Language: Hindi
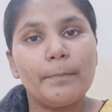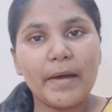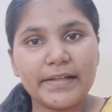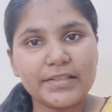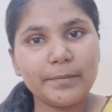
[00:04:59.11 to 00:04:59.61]

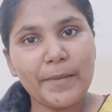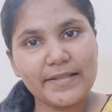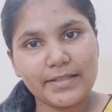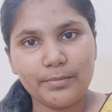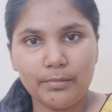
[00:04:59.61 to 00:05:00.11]
मैनेजर
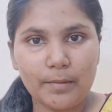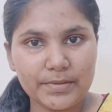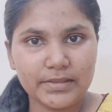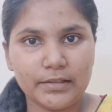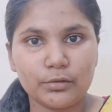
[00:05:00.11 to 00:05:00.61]
पैसे भी
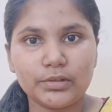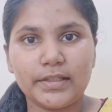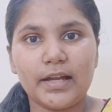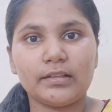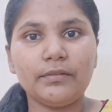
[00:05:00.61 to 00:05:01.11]
वापस देने को
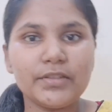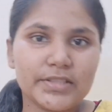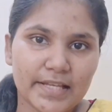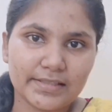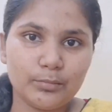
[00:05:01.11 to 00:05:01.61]
तैयार था फिर
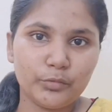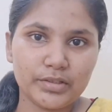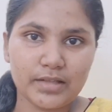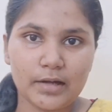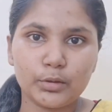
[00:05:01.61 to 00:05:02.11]
जैसी मूवी
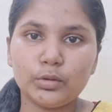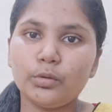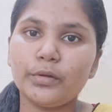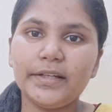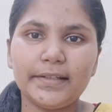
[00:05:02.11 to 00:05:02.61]
स्टार्ट हुई तो
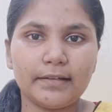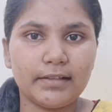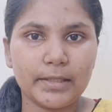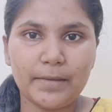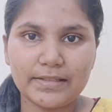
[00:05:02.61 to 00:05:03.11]
उन्होंने
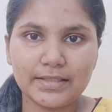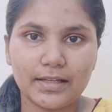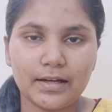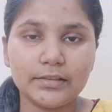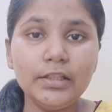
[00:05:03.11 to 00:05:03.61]
इंटरवल के बाद से
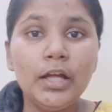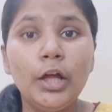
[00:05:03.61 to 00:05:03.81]
लगा दी